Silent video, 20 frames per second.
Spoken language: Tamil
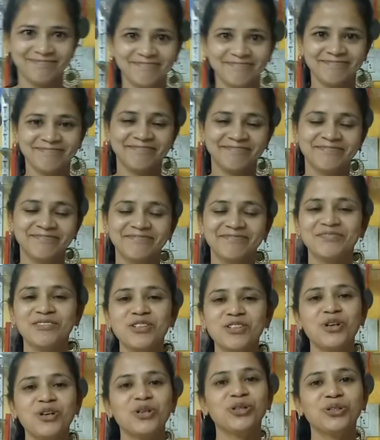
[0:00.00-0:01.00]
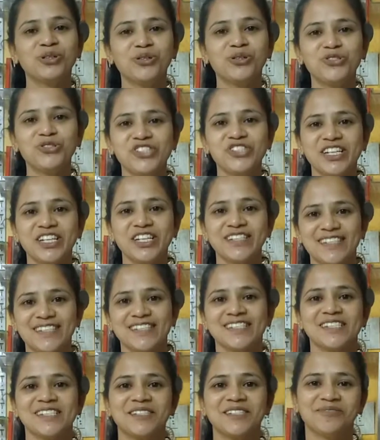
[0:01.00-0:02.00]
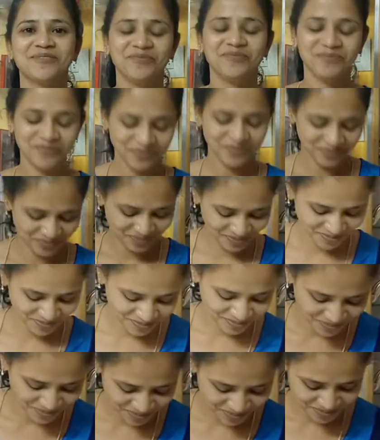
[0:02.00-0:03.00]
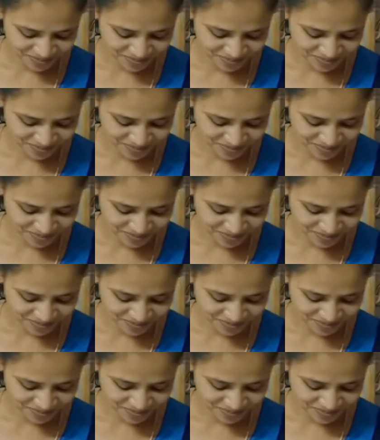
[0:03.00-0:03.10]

என்னோடய உடம்பு அந்த மாதிரி தான் ரொம்ப ஸ்லோவாக வெயிட்